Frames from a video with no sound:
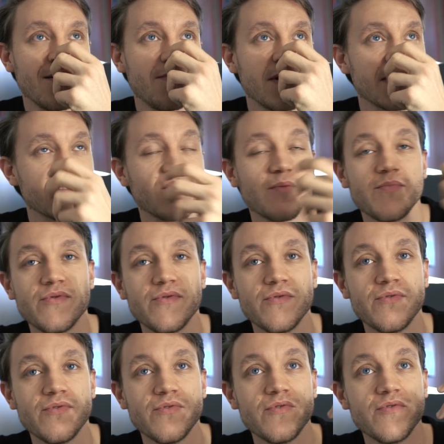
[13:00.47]
par exemple,
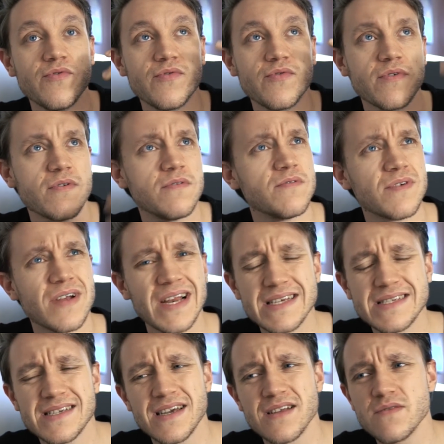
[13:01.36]
euh, euh,
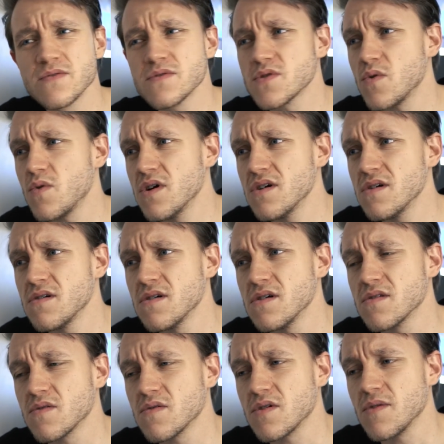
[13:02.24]
Glass Cannon, je crois,
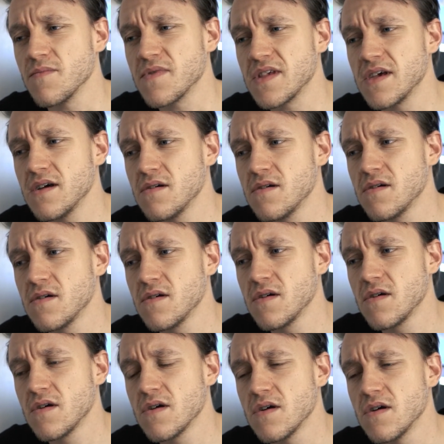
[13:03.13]
un truc comme ça,
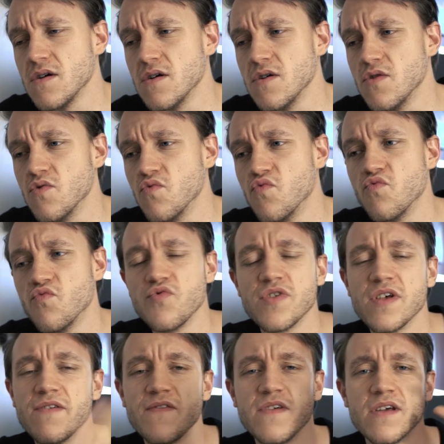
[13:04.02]
où
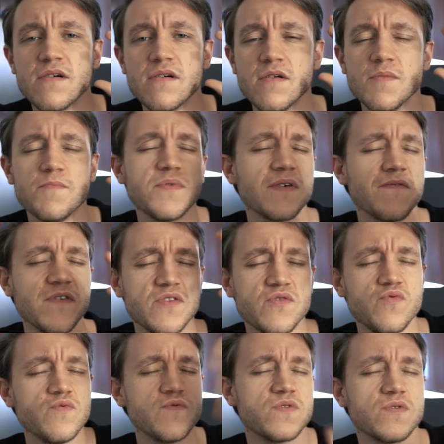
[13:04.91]
vous avez Epic
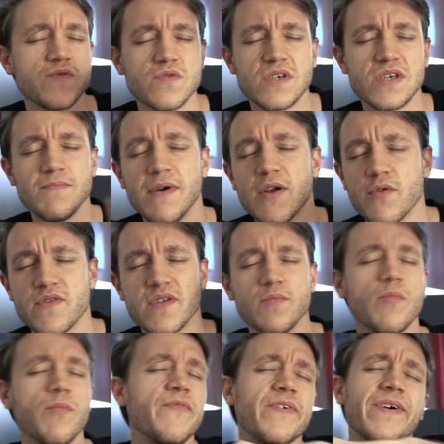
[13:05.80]
Fetus qui balance des
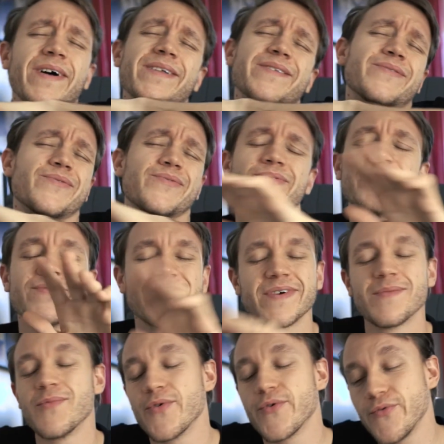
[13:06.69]
bombes, un truc
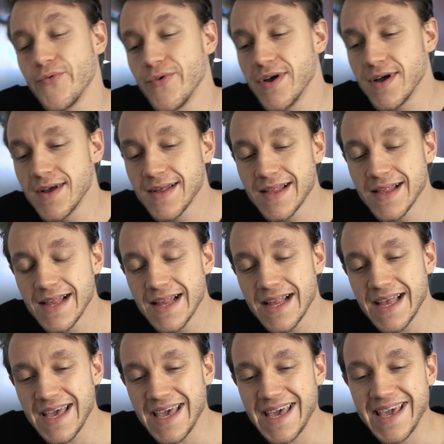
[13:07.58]
vraiment cool.
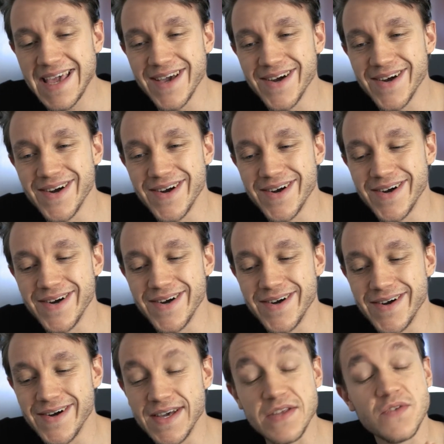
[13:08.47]
Et,
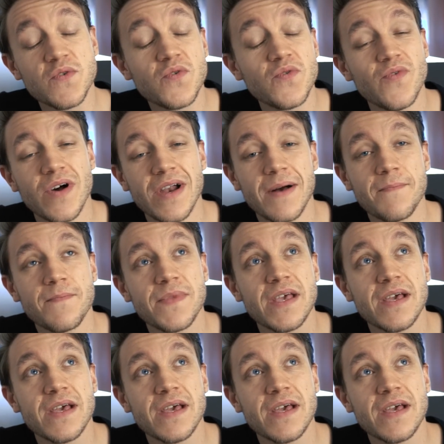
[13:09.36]
du coup, voilà.